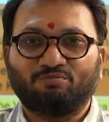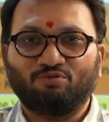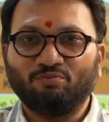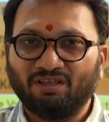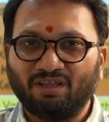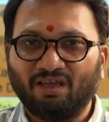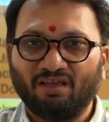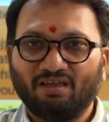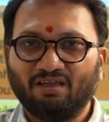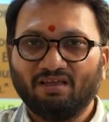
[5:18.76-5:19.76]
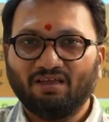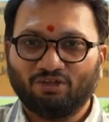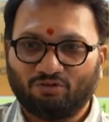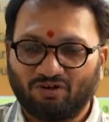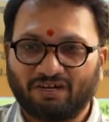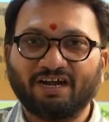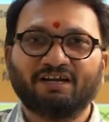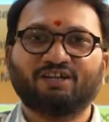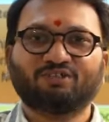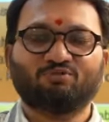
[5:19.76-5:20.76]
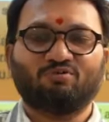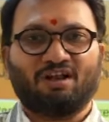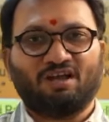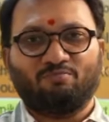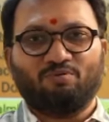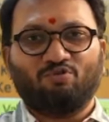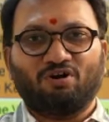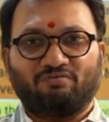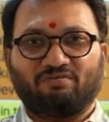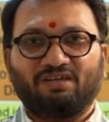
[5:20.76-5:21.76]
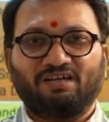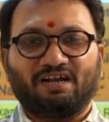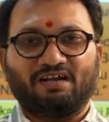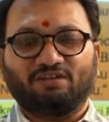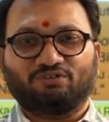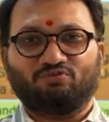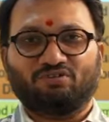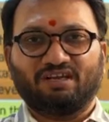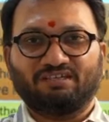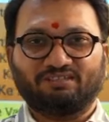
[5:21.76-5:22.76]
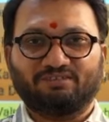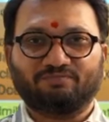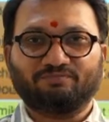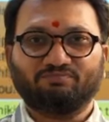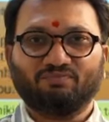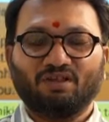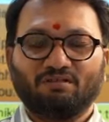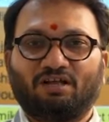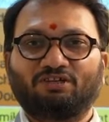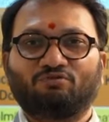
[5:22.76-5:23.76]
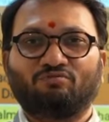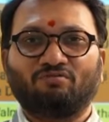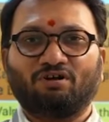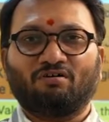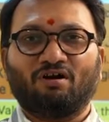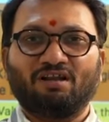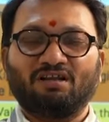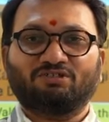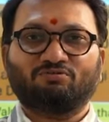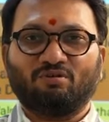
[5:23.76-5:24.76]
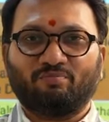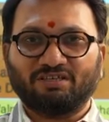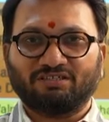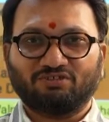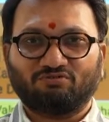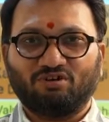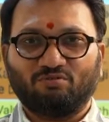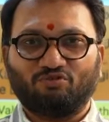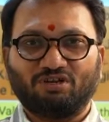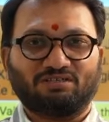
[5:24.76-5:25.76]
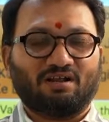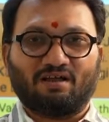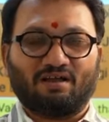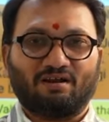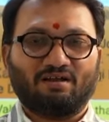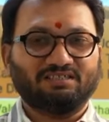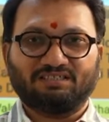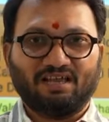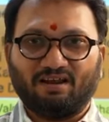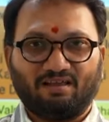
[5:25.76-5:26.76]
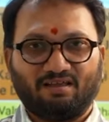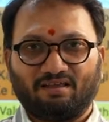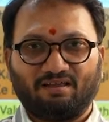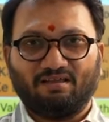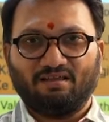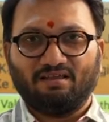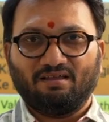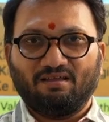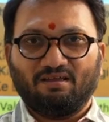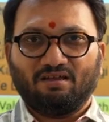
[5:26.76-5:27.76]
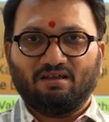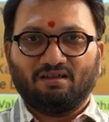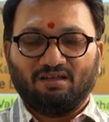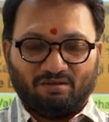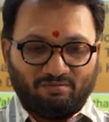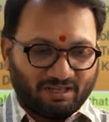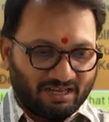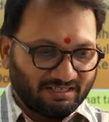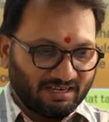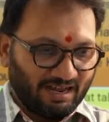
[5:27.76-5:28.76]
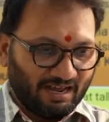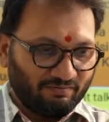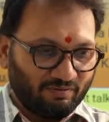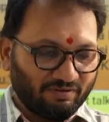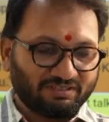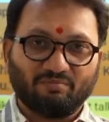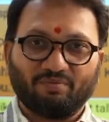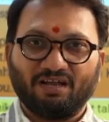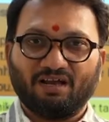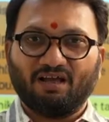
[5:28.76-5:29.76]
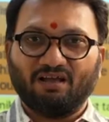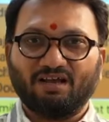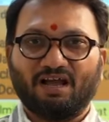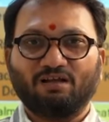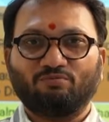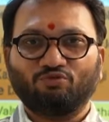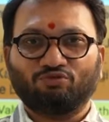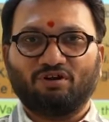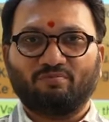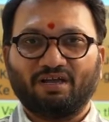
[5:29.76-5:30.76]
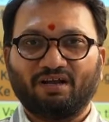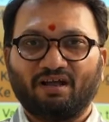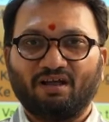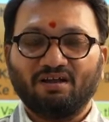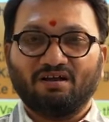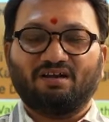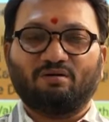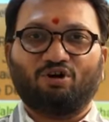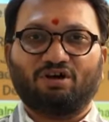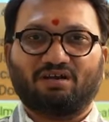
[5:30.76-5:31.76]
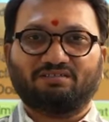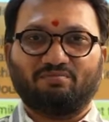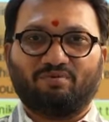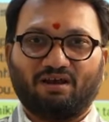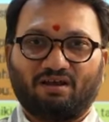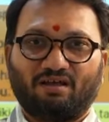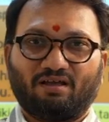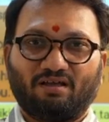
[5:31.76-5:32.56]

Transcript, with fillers: భూమిది ఇది ఒక టైటిల్ సూట్ లాగా మేము ముంగడికి పోయి టైటిల్ సూట్ గెలిచింది తలుచుకుని ఉంటే ఒక ఆర్డినెన్స్ కూడా పాస్ చేస్తుండే మోడీ సర్కార్ కానీ చేయలే ఈ దేశ న్యాయ వ్యవస్థ పైన న్యాయమూర్తుల పైన డెమోక్రసీ పైన